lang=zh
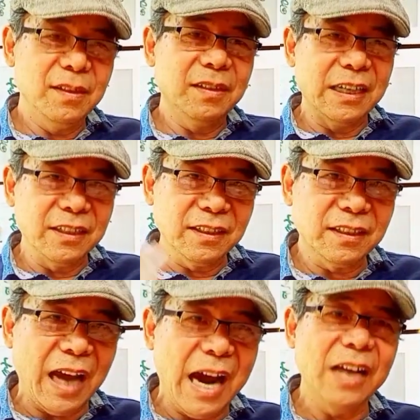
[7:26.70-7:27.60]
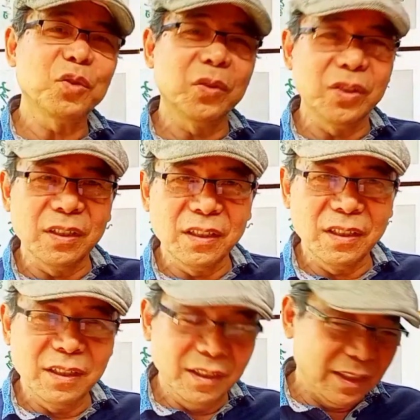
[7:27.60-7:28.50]
但是他说是
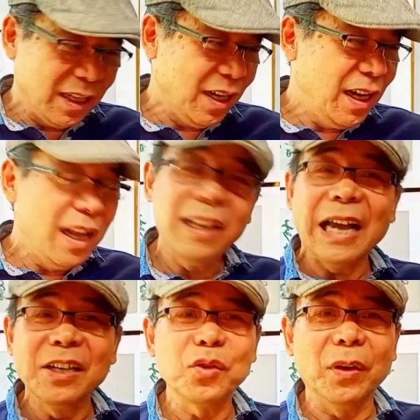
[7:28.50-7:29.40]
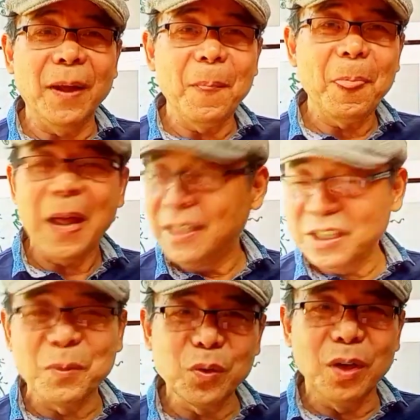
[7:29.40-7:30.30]
这个那英说的，那英这
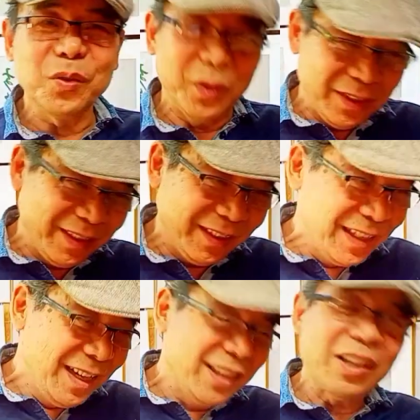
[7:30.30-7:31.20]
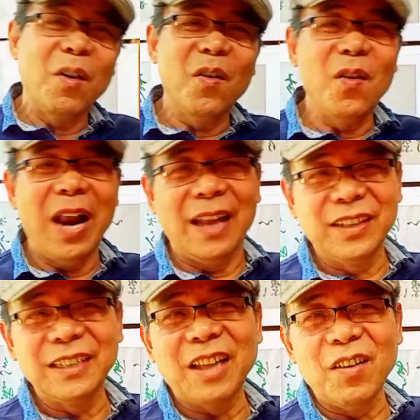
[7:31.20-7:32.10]
么说说刀郎
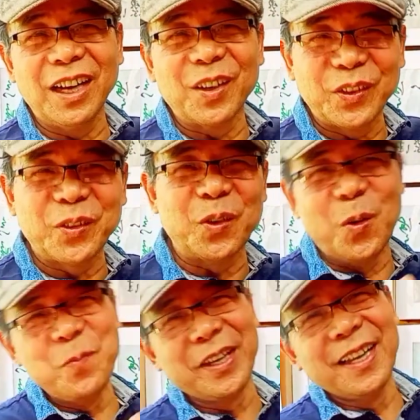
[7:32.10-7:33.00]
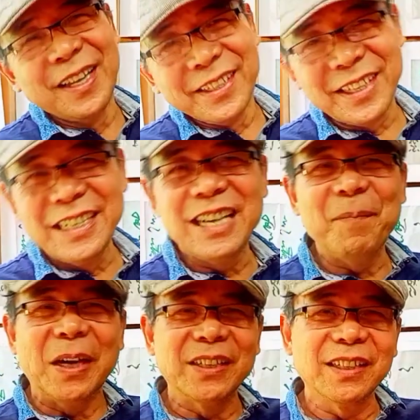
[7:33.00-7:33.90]
听刀郎那个都是农民，这一下
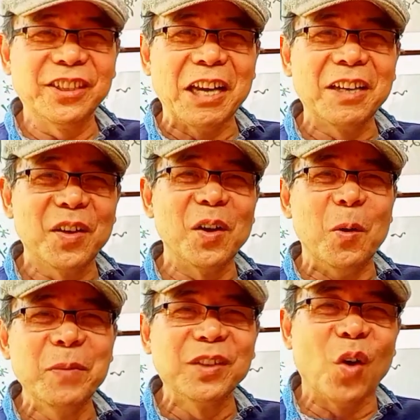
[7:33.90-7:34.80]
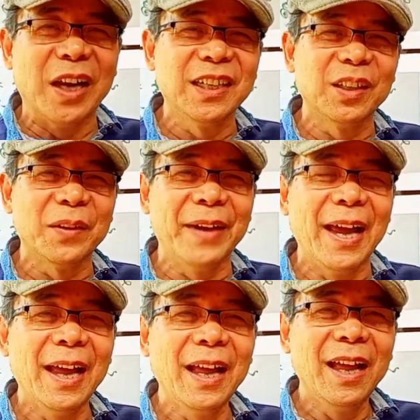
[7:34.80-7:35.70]
把这个整个农民团体，对不对？
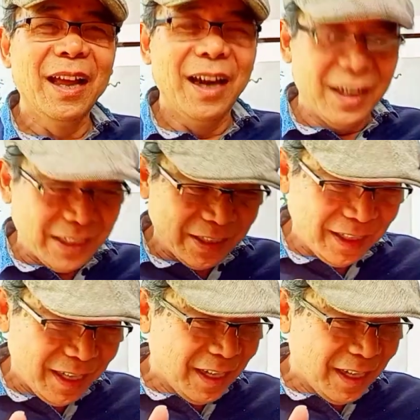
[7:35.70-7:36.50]
或者是